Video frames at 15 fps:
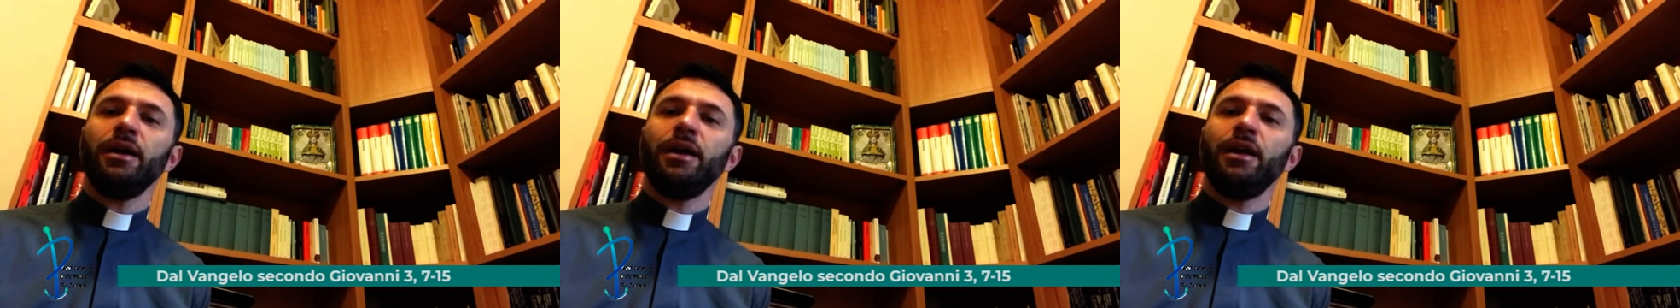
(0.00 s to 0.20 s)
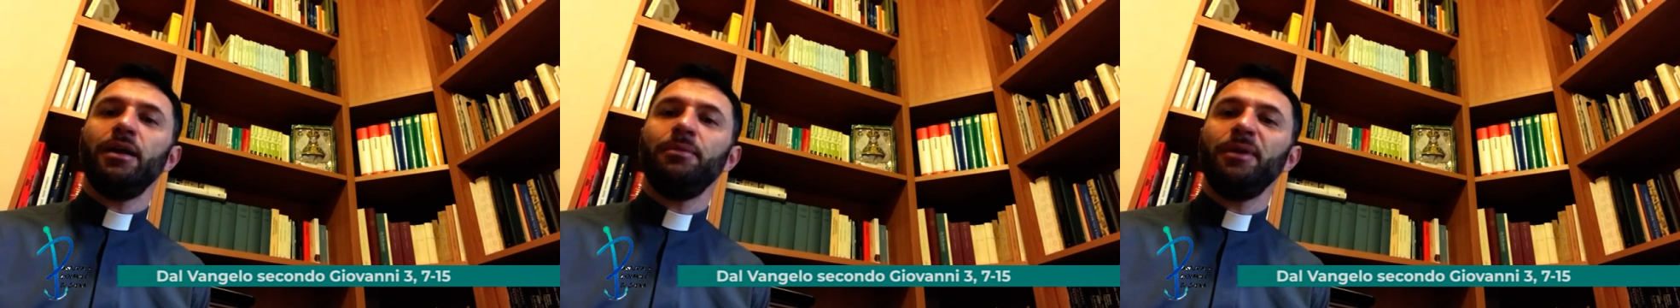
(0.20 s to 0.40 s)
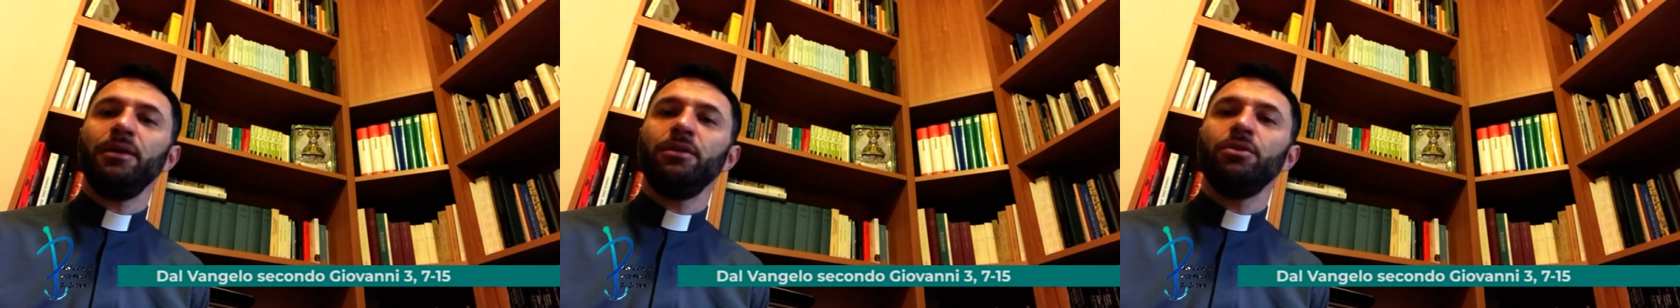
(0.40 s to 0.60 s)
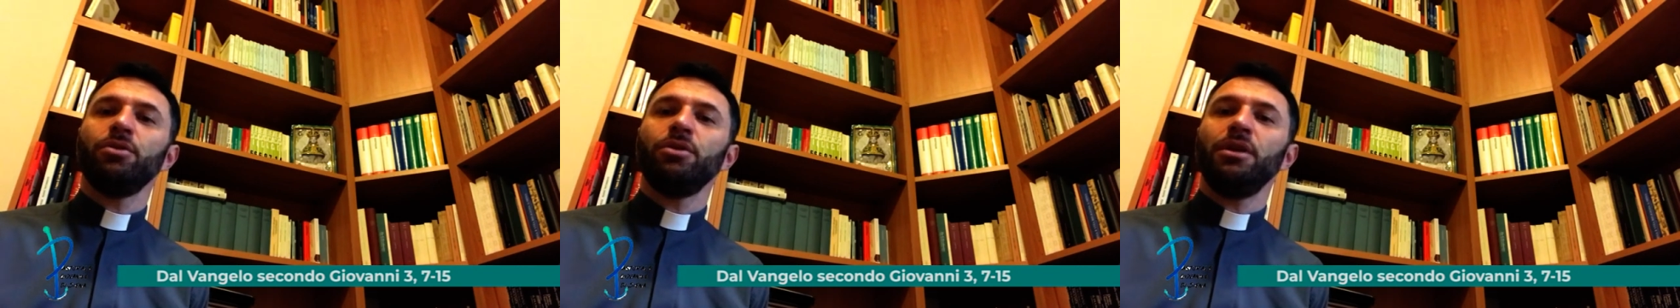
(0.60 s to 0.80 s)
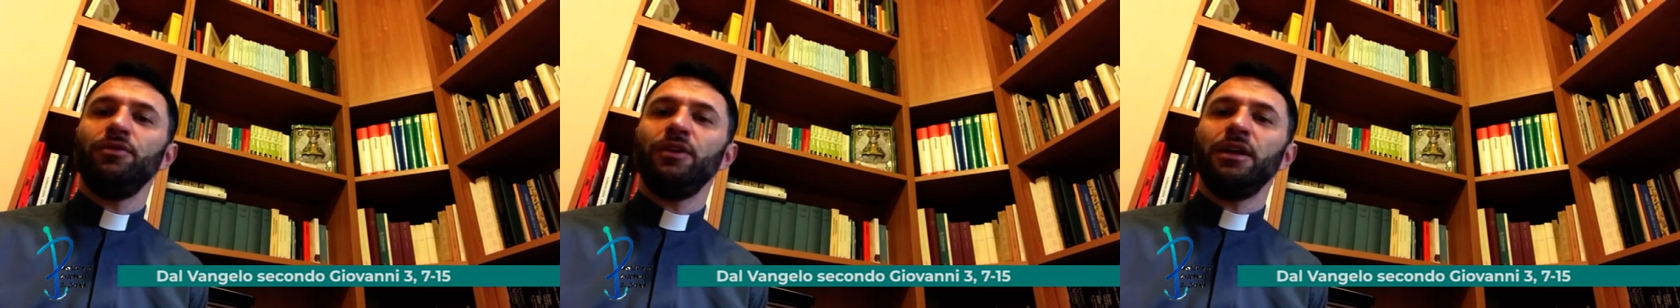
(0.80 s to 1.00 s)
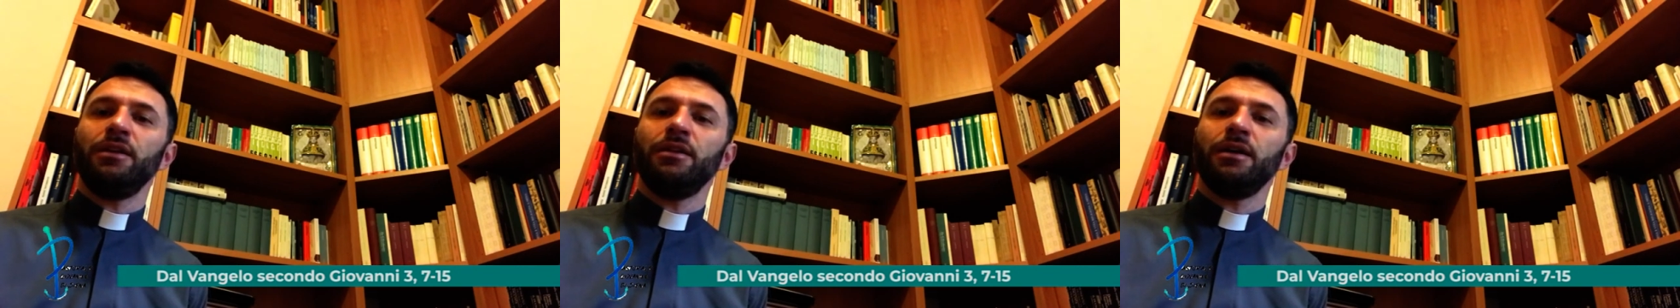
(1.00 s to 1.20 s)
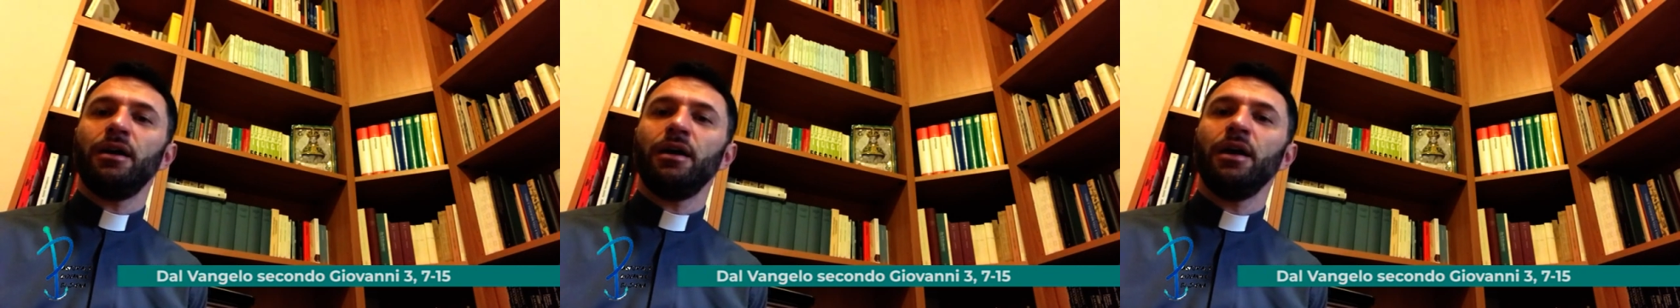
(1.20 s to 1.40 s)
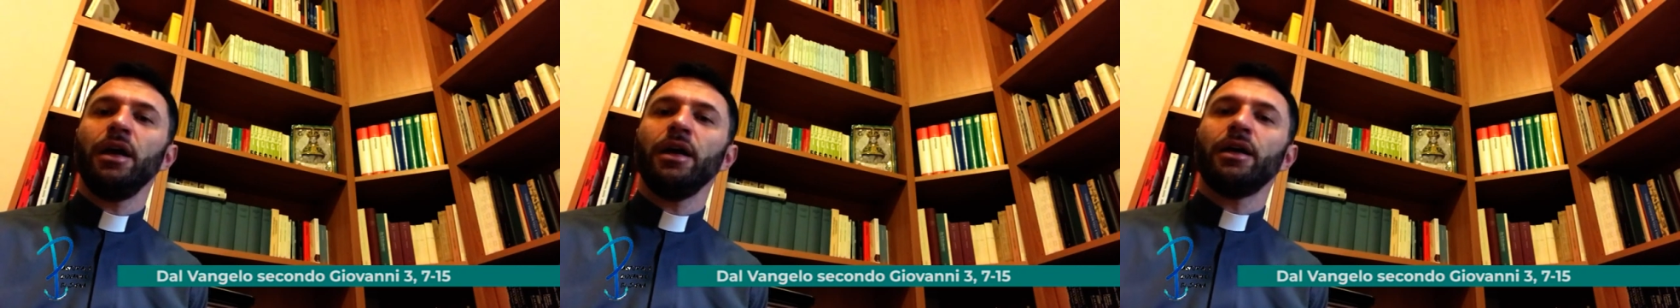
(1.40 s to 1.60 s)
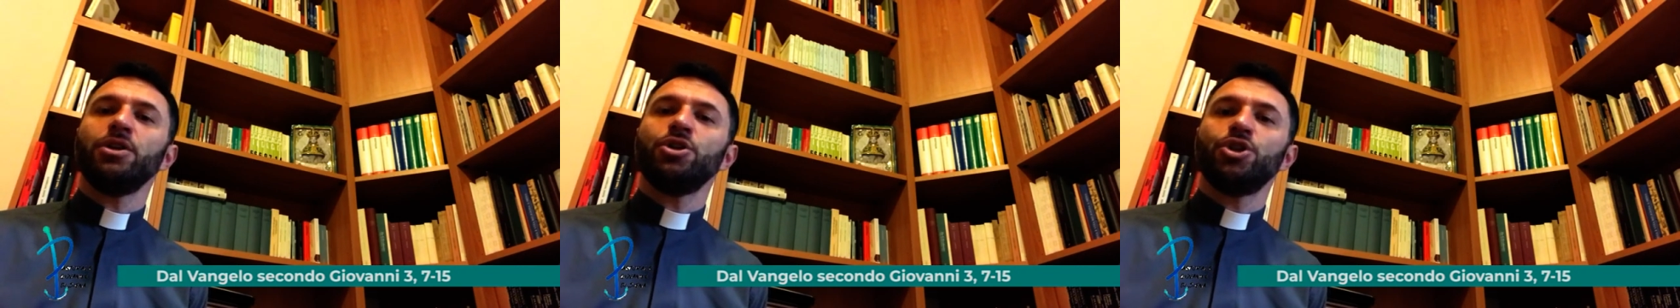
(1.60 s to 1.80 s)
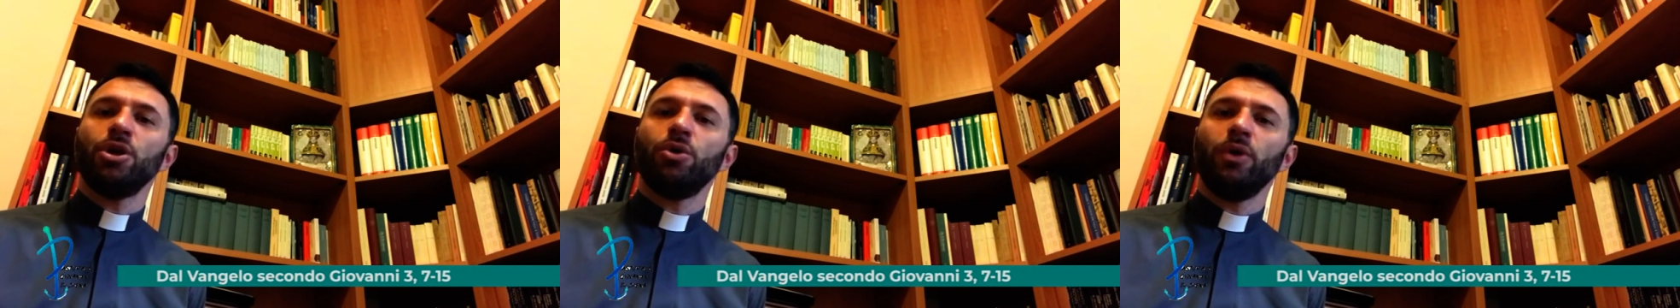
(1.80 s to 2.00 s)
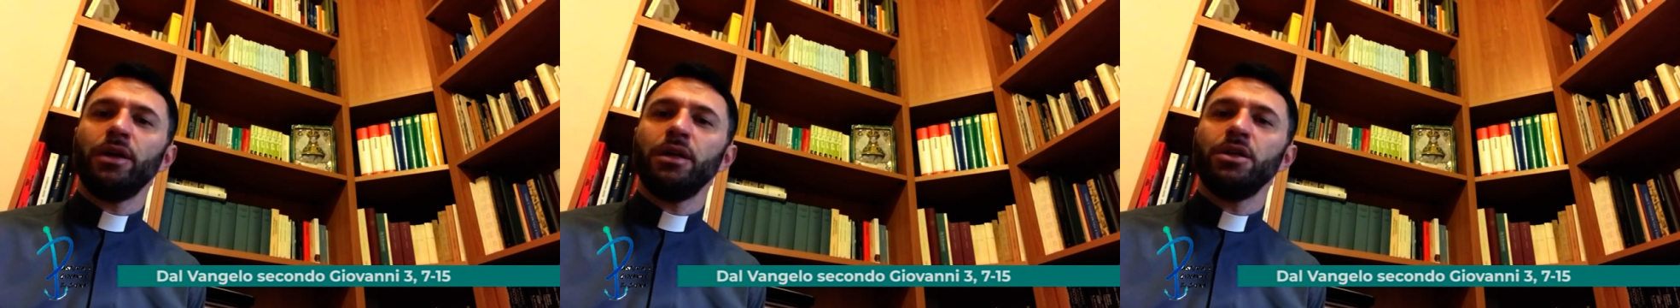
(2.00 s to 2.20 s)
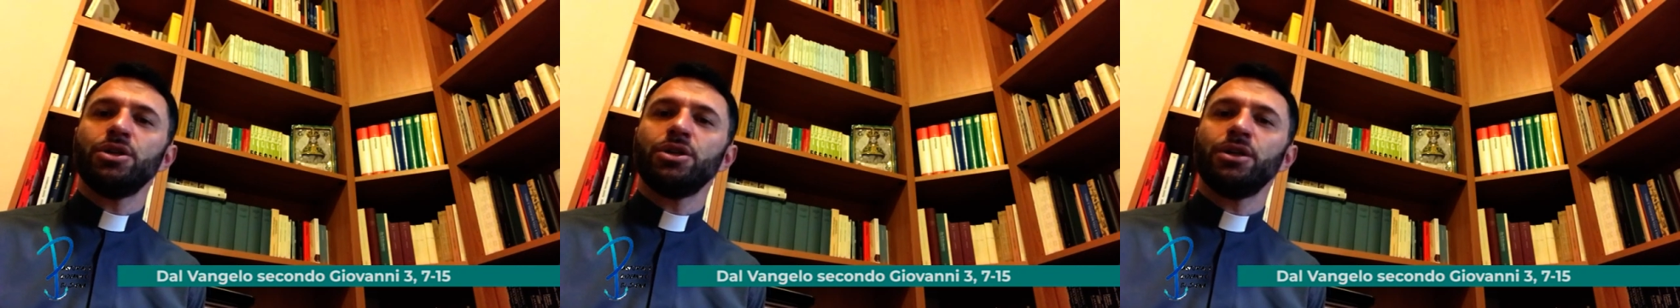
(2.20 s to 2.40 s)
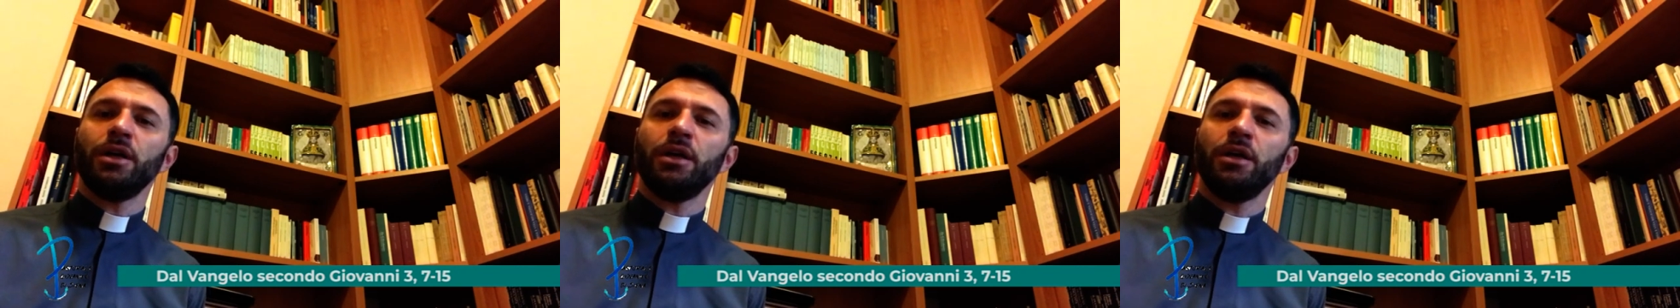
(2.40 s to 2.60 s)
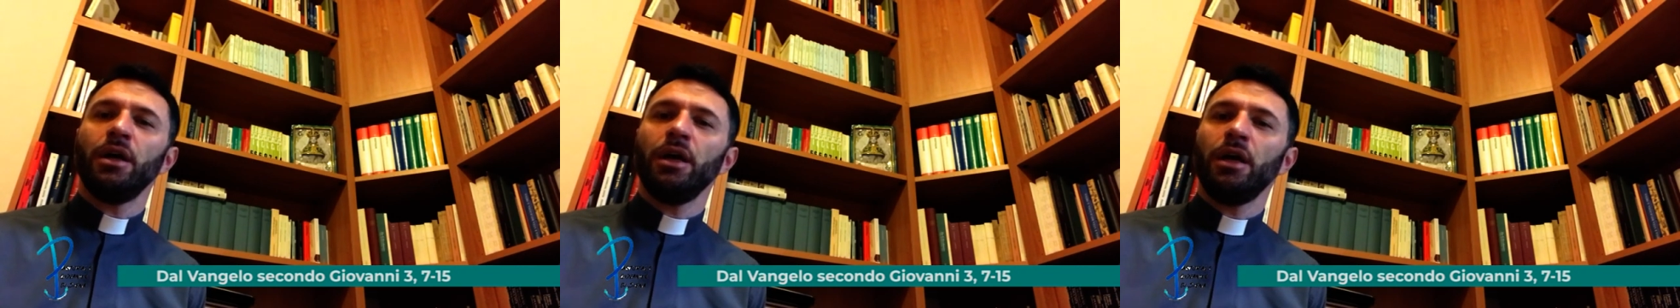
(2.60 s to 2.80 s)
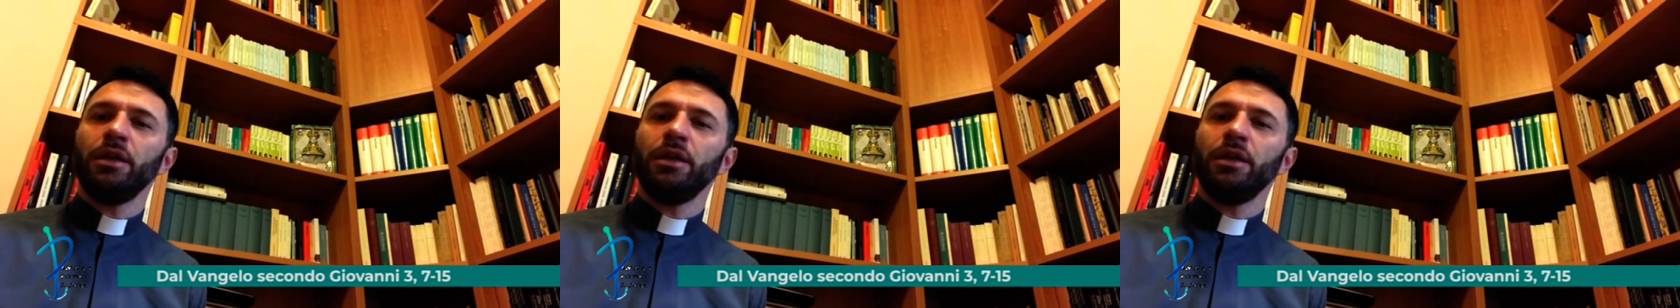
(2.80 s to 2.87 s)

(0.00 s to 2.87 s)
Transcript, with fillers: elemento di vita che ci guarisce